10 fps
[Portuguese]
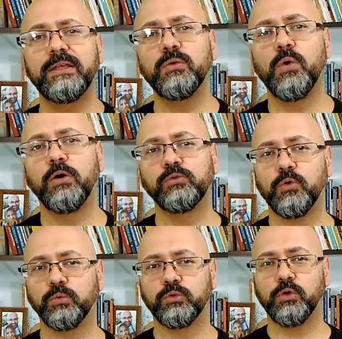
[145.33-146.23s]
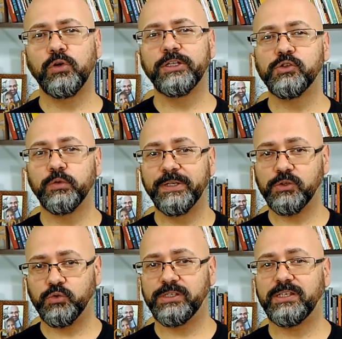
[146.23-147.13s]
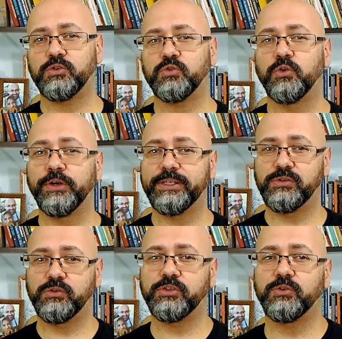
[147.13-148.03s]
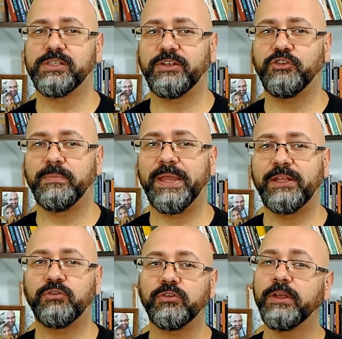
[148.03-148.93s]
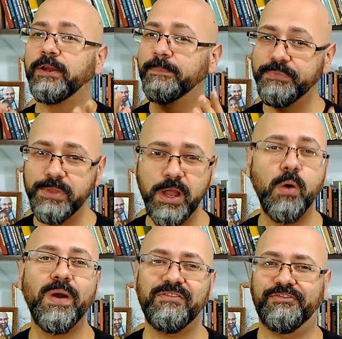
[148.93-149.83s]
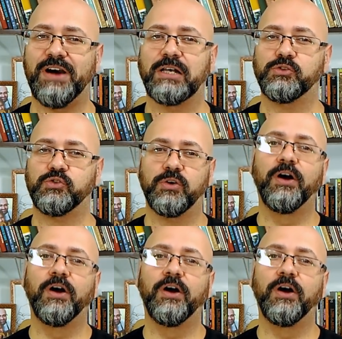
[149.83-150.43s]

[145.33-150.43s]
Ter o autocontrole sobre as suas ações e os seus sentimentos não é fácil.